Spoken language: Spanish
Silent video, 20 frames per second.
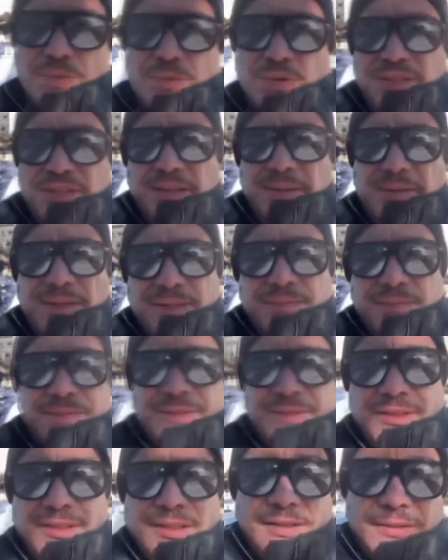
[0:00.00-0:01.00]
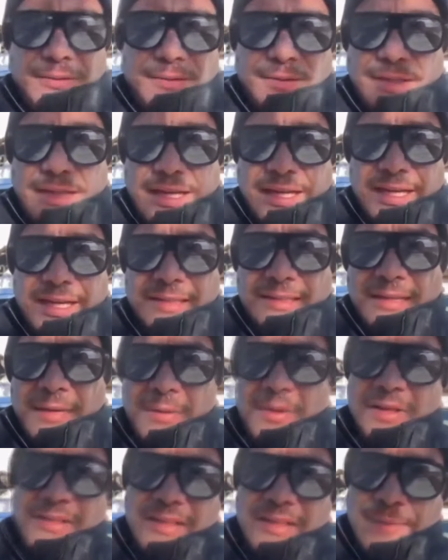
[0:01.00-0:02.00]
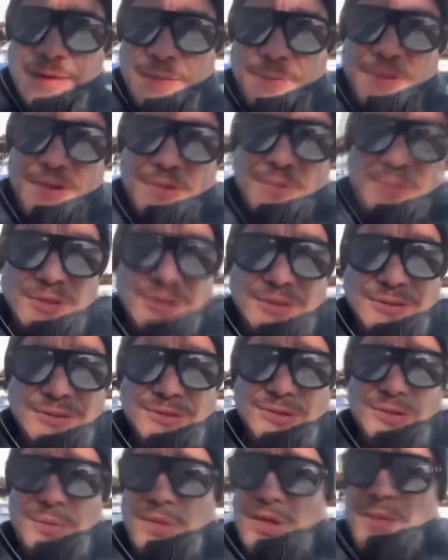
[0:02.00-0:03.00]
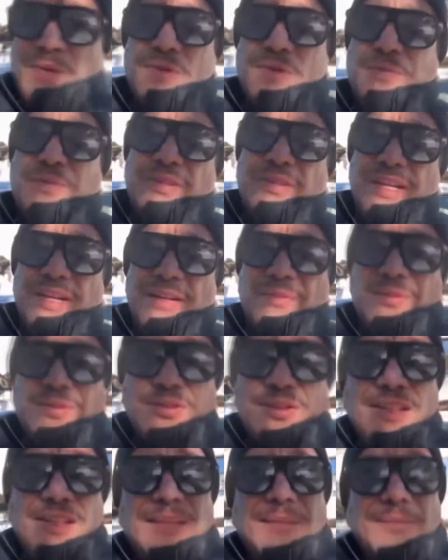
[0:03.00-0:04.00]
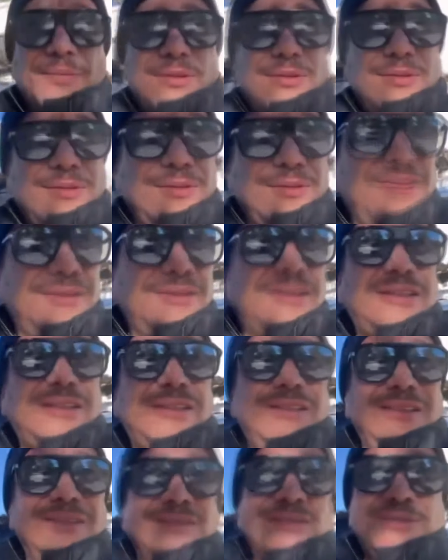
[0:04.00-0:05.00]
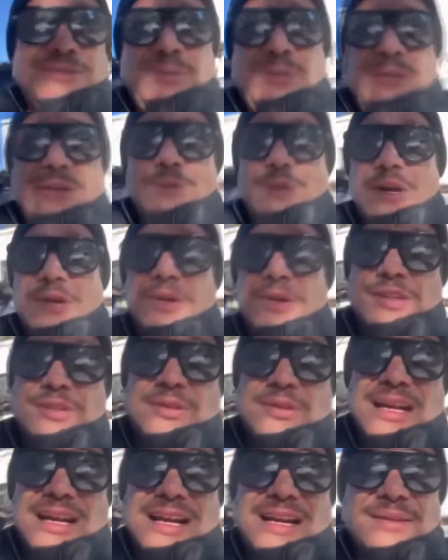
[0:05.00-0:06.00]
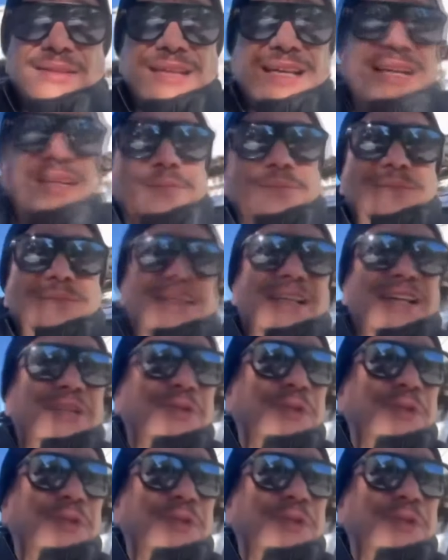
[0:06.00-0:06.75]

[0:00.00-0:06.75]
lo posible. Quisiéramos hacer más, pero pues no podemos componer el mundo ni tampoco no podemos ayudar a toda la gente. O sea, qué